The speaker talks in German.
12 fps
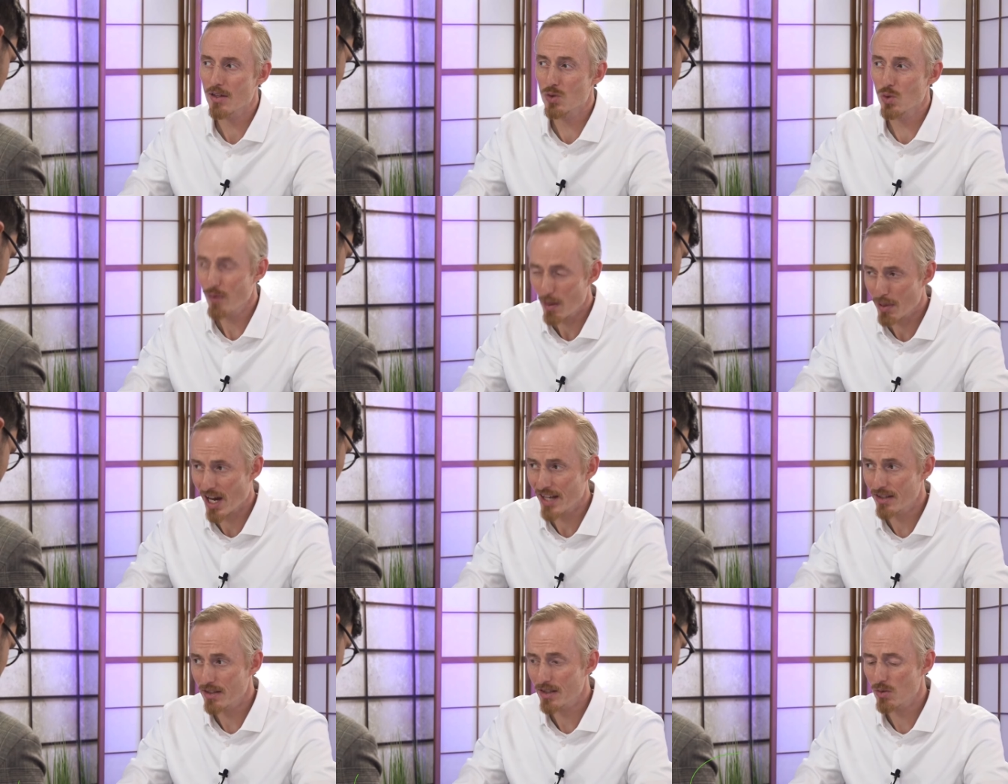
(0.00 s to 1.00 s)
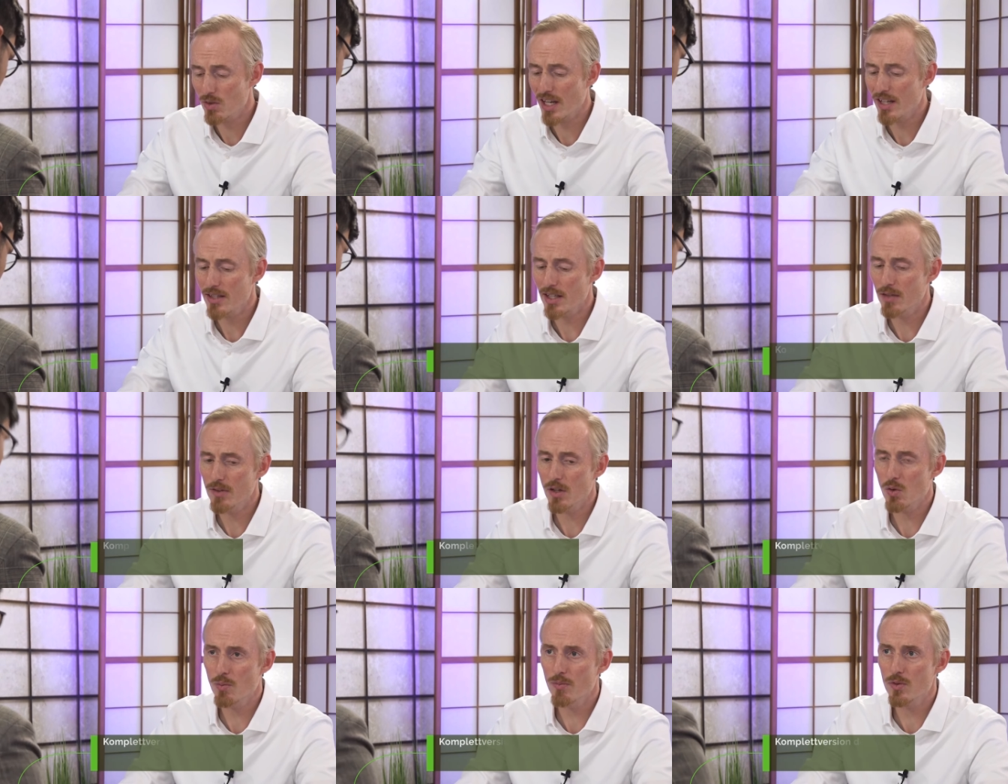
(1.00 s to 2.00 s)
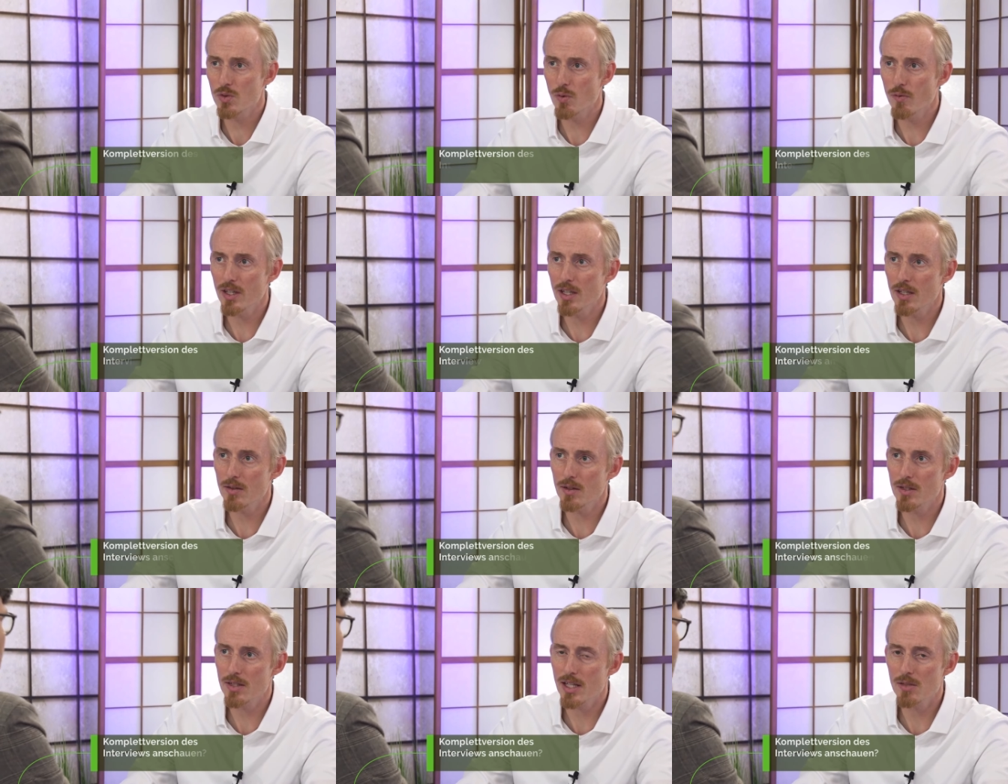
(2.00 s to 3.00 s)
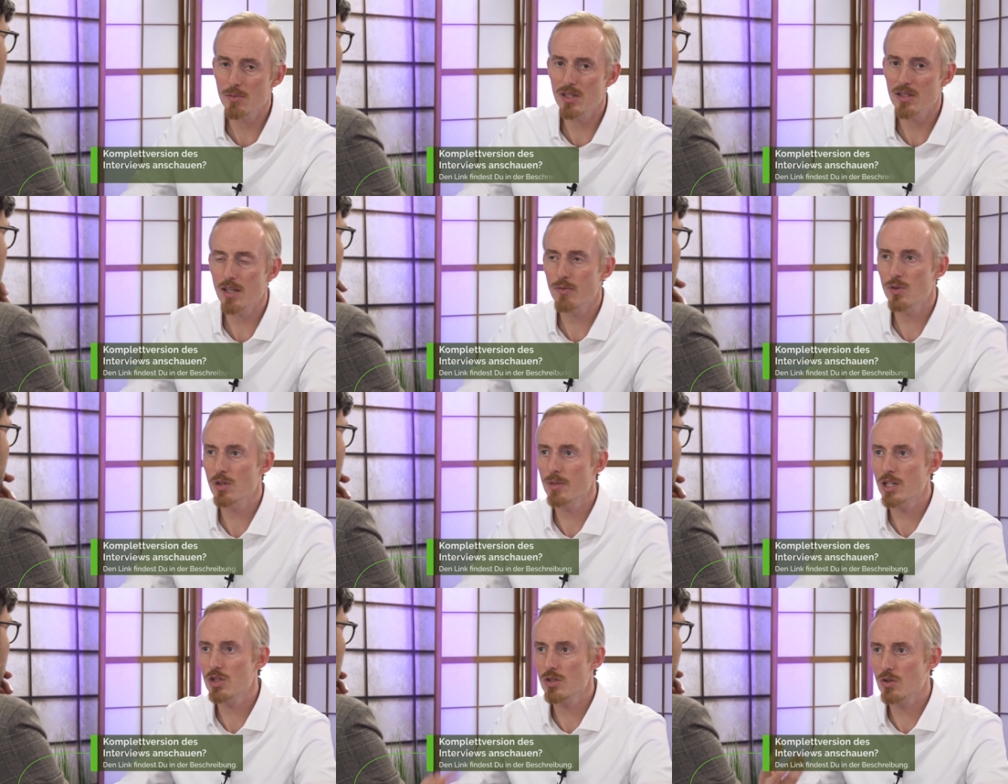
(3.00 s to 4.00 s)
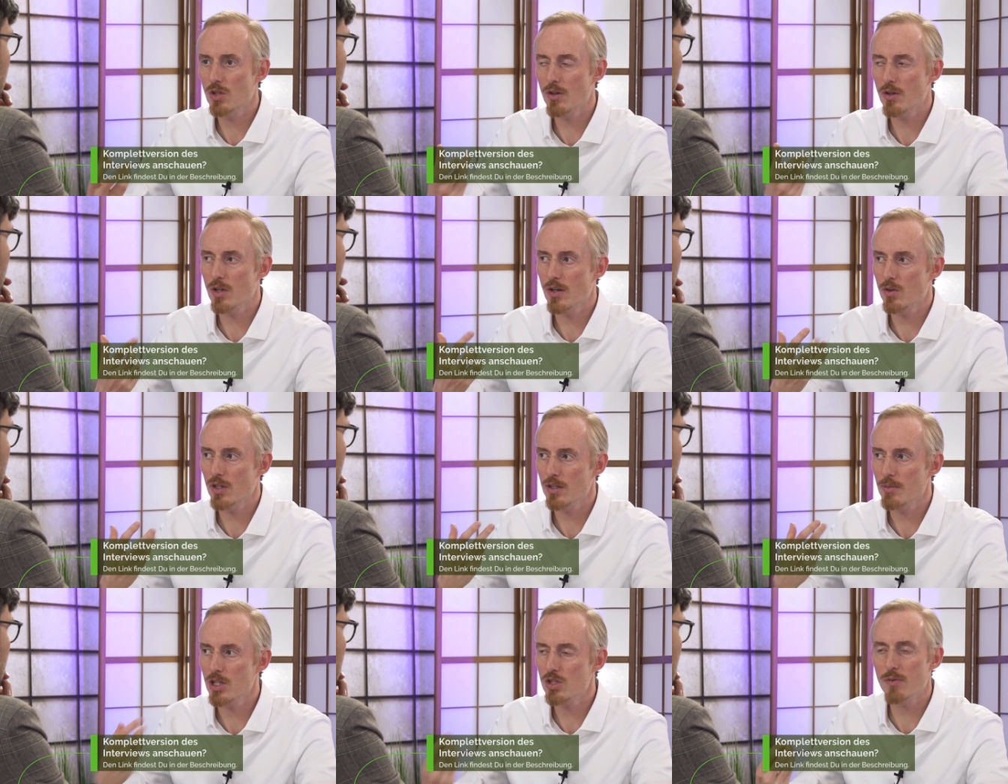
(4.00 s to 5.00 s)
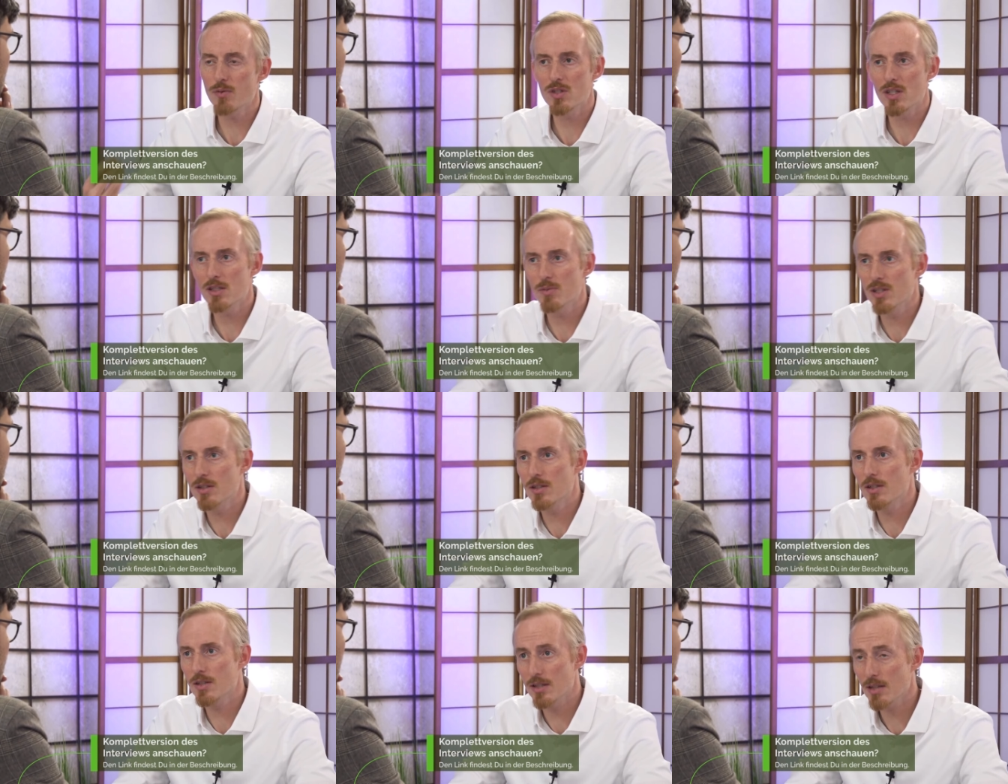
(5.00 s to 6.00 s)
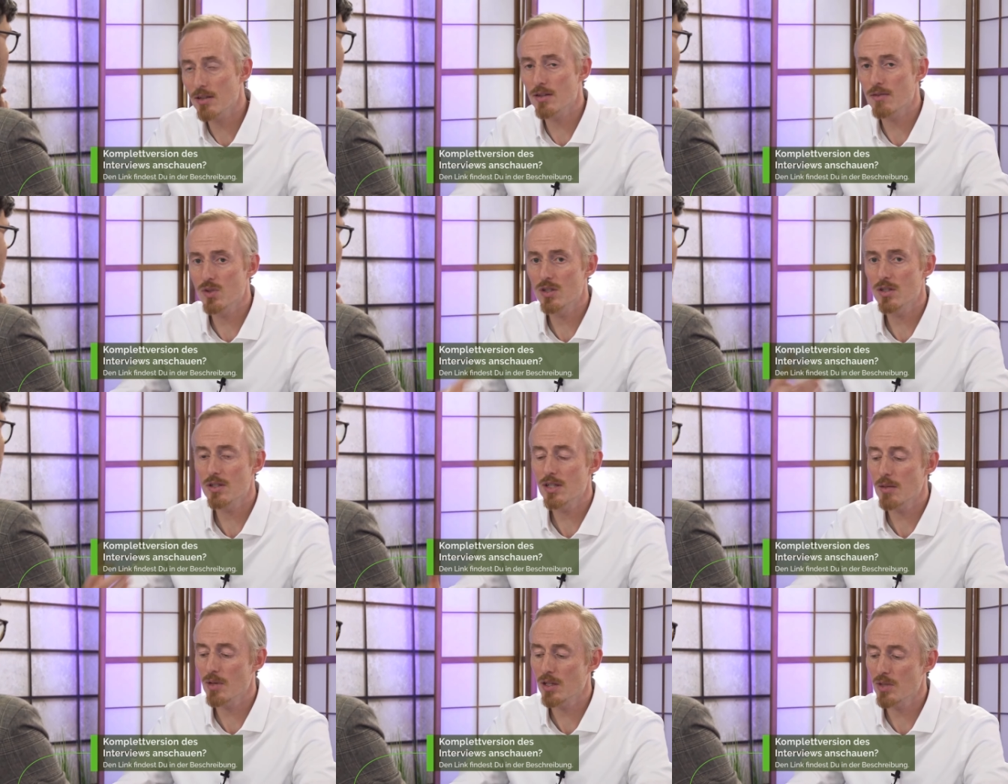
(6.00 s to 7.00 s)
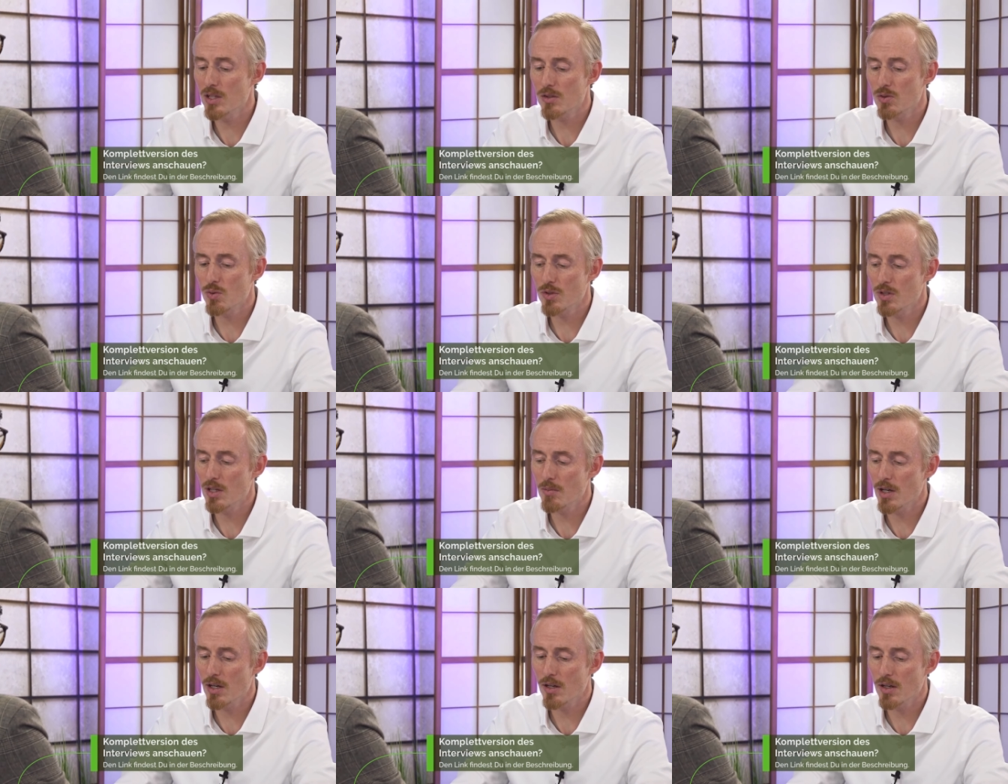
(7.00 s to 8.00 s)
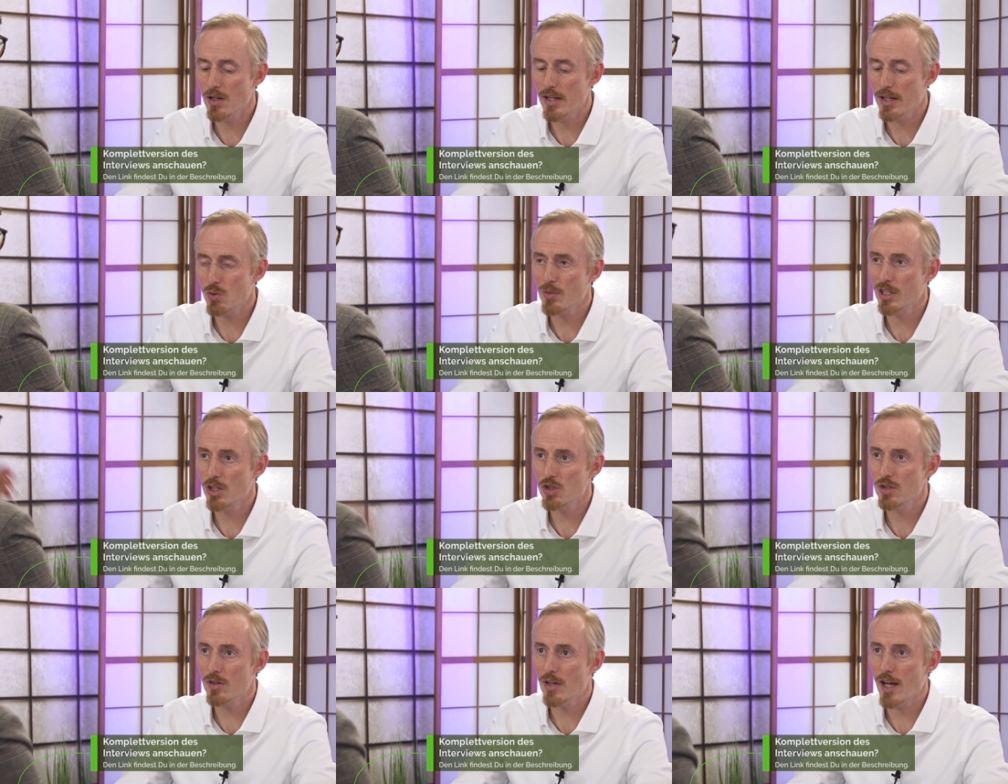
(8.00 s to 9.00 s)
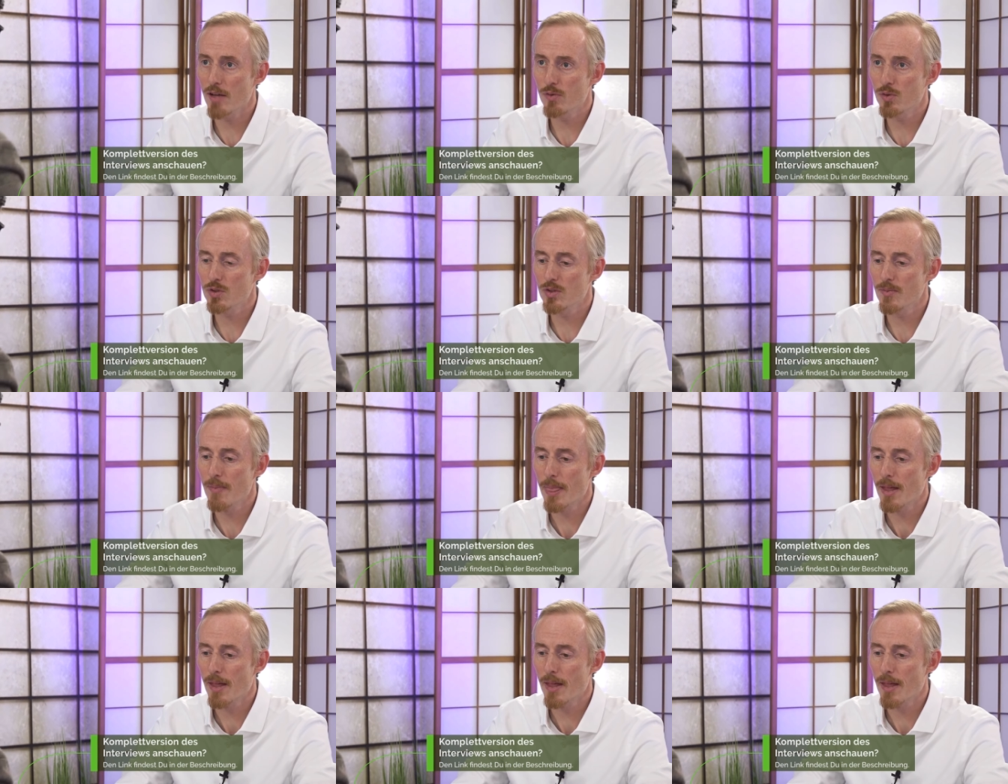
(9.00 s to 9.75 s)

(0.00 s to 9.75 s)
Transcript: so verbreitet ist und gleichzeitig wiederum so wenig Sensibilität für die Menschen oder, oder, oder die Menschen dafür sensibilisiert für dieses Thema, nämlich das große Thema elektromagnetische Einflüsse.